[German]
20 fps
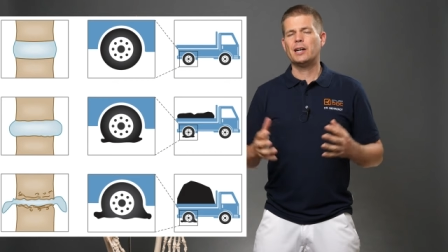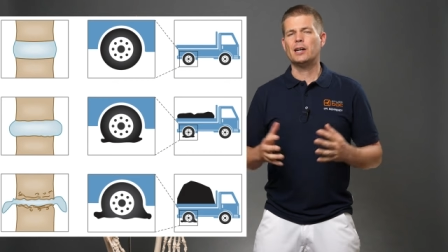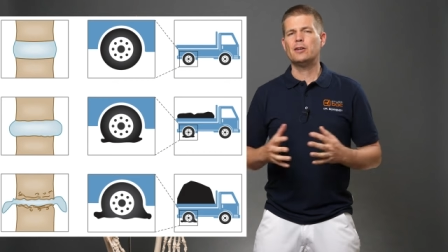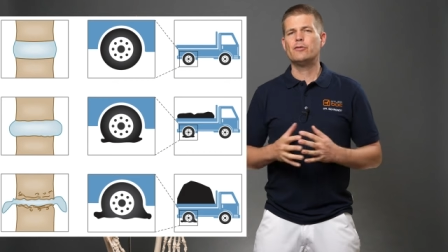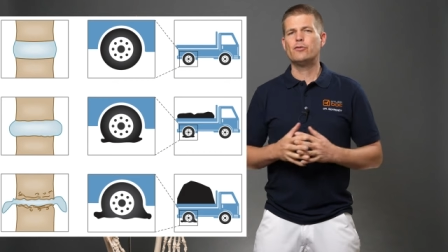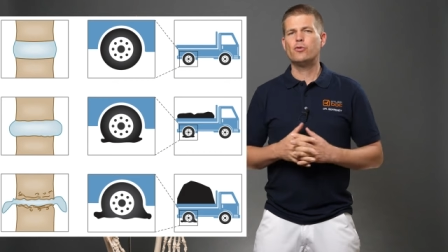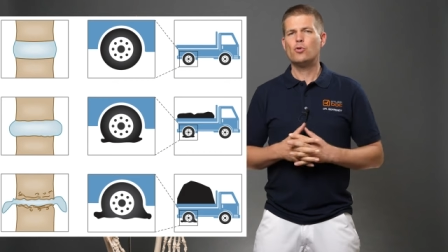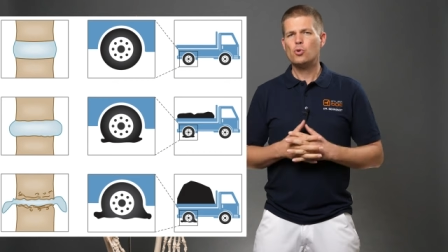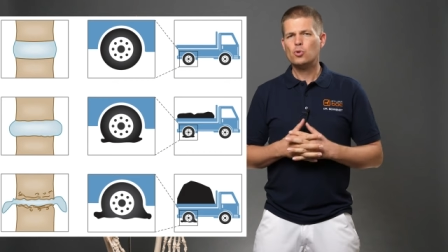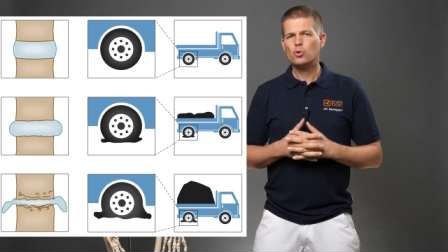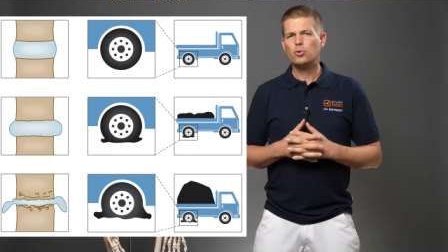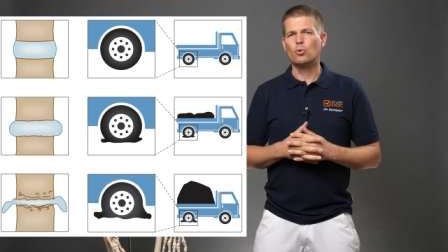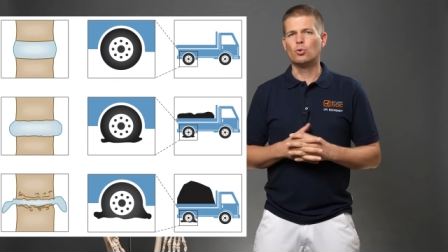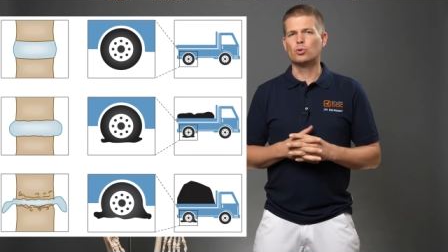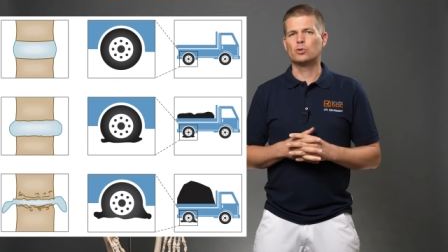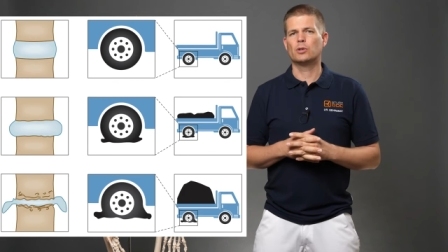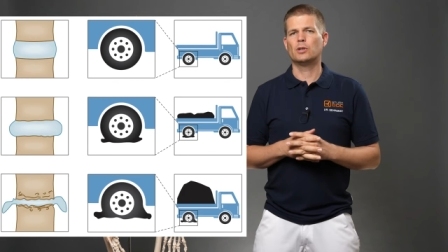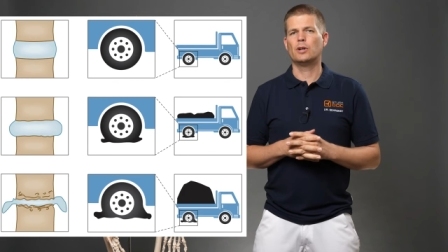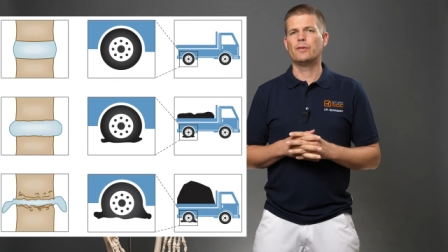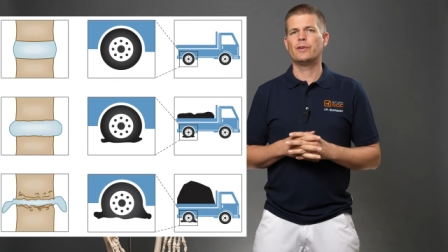kein Foto,
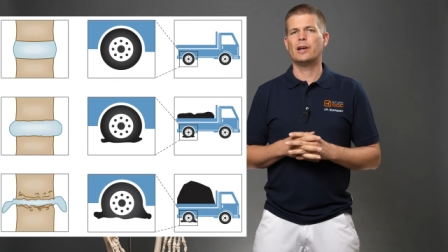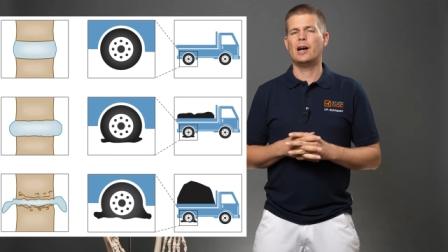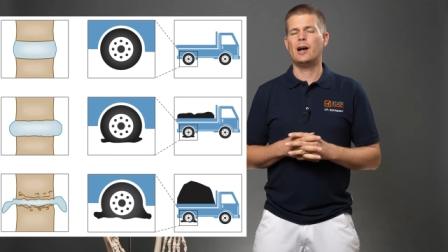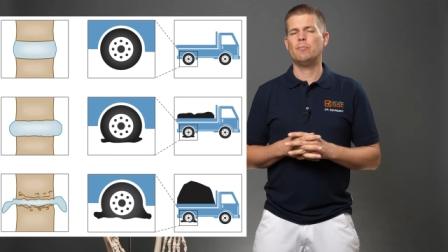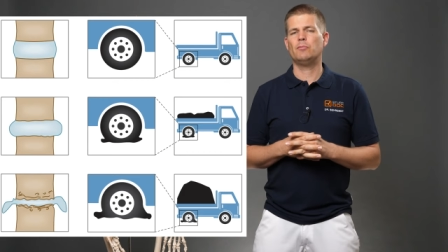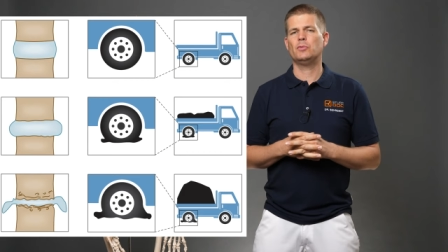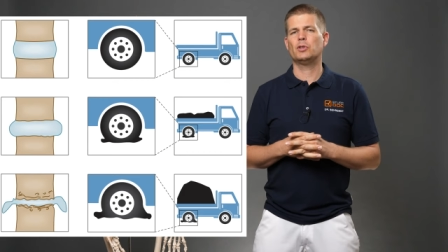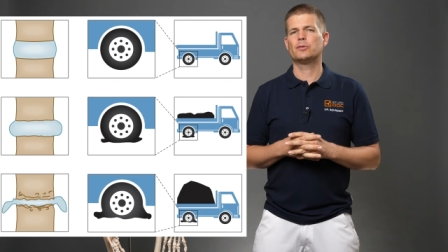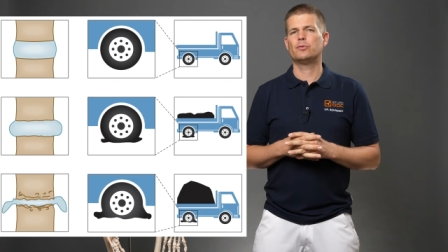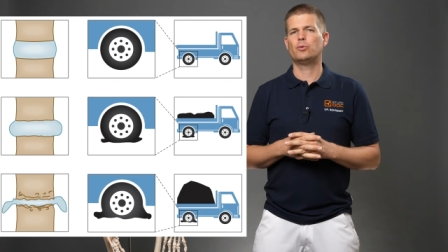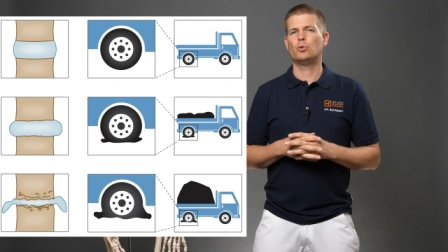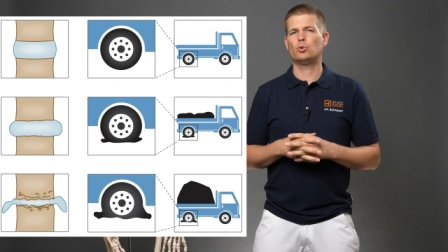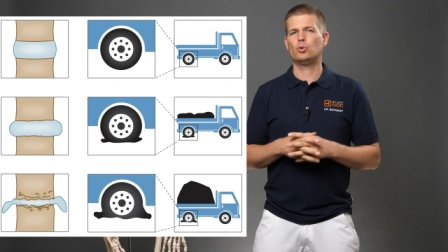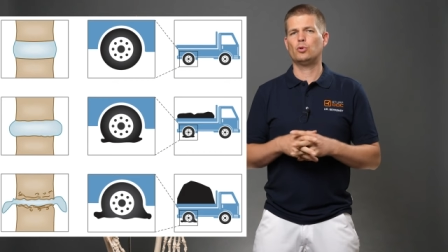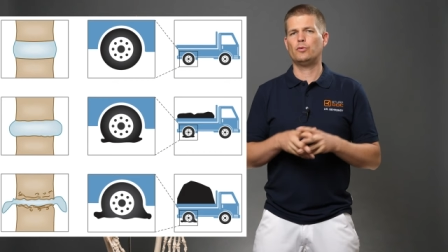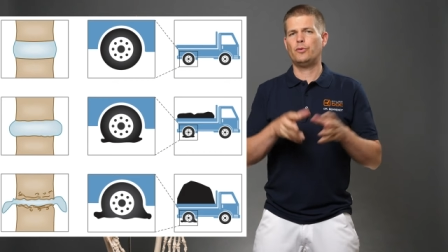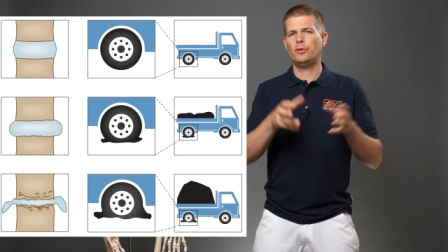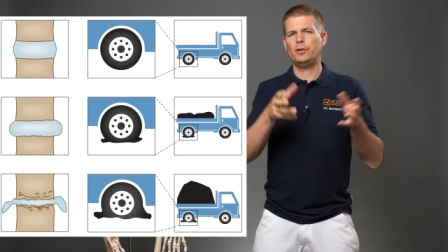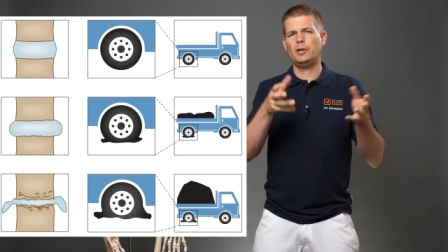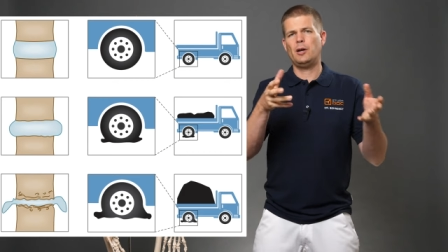sondern wir haben das Foto
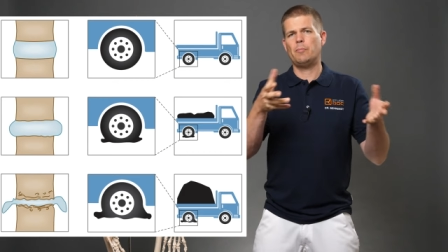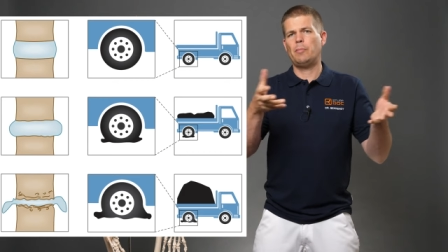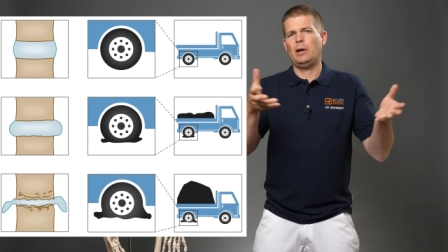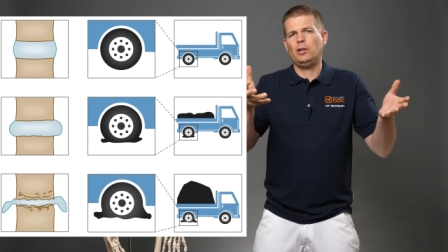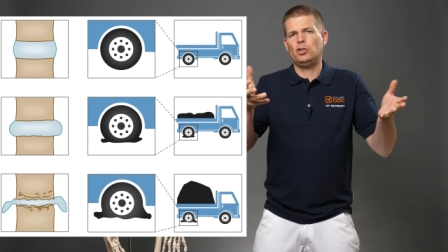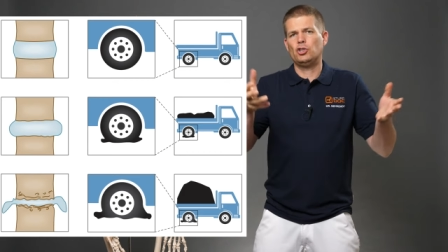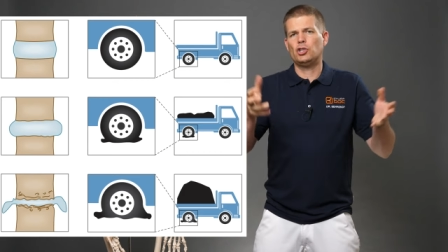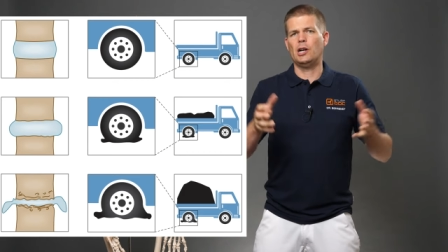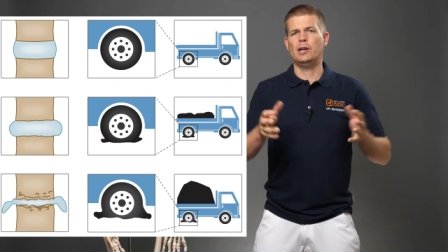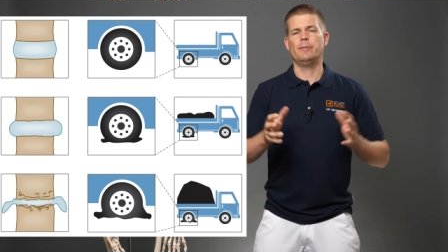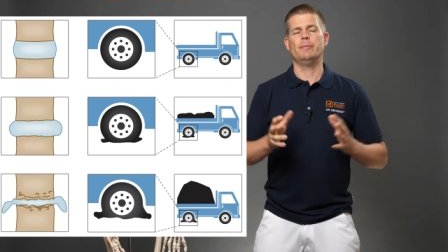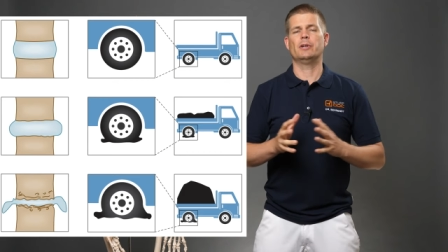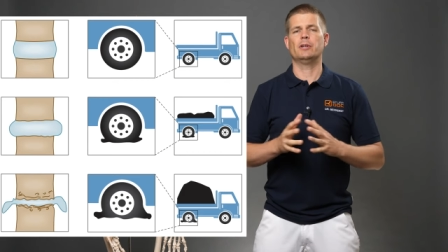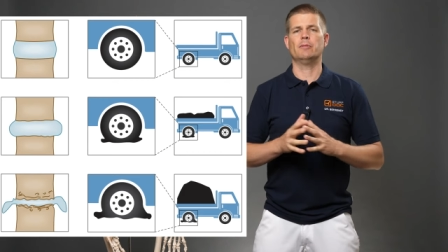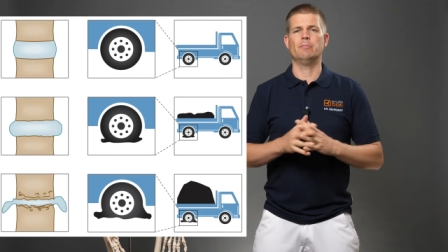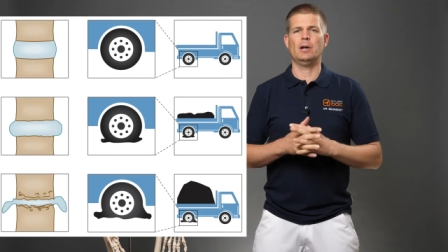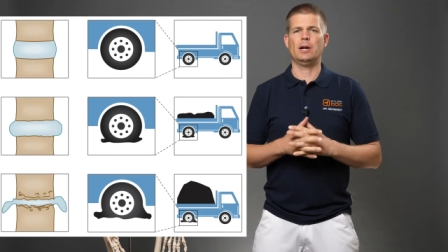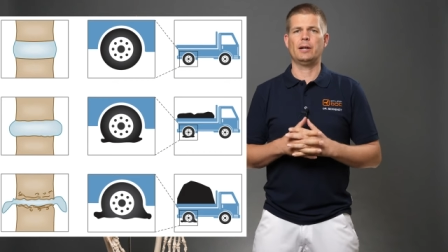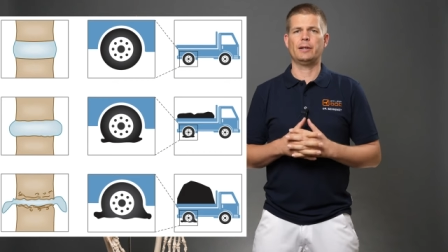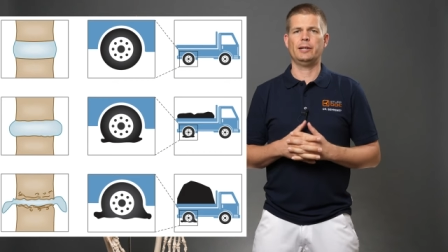von der Bandscheibe
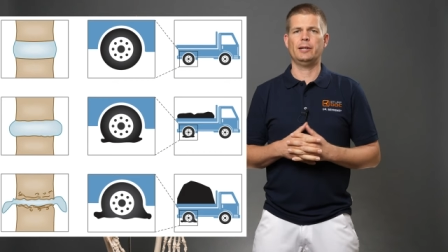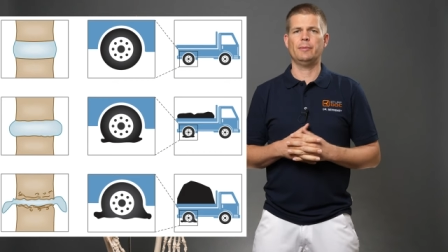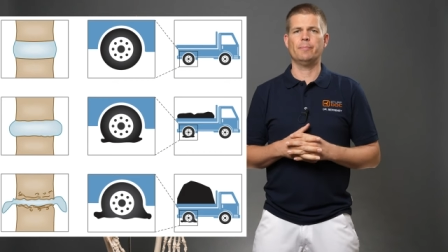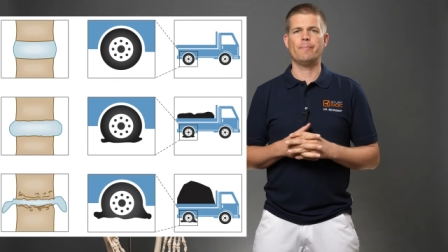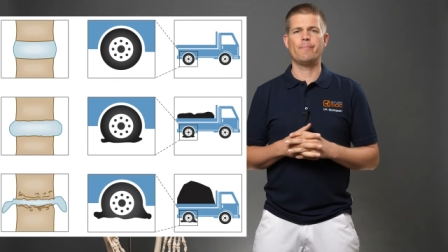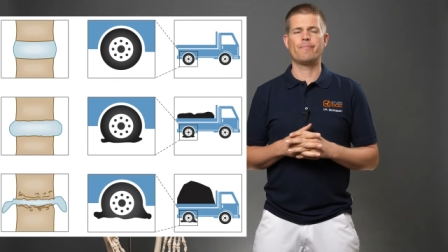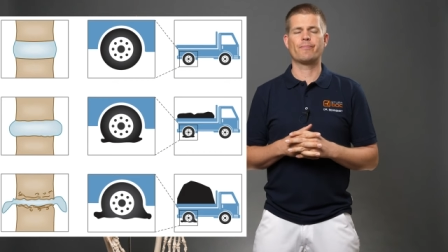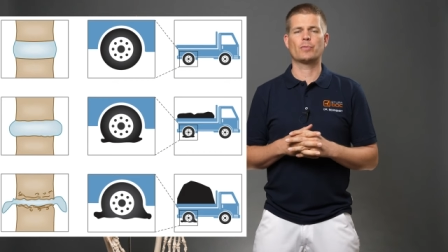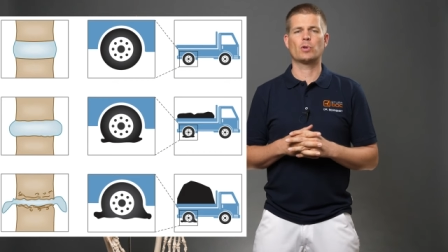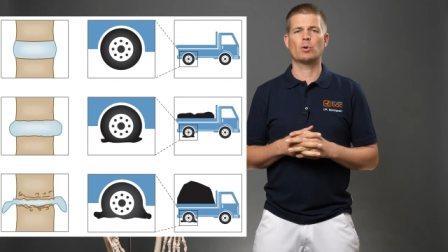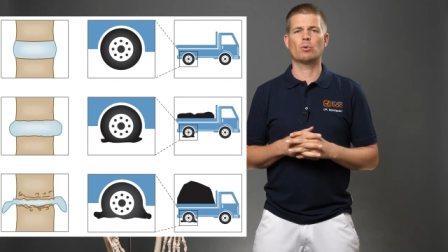gemacht eben.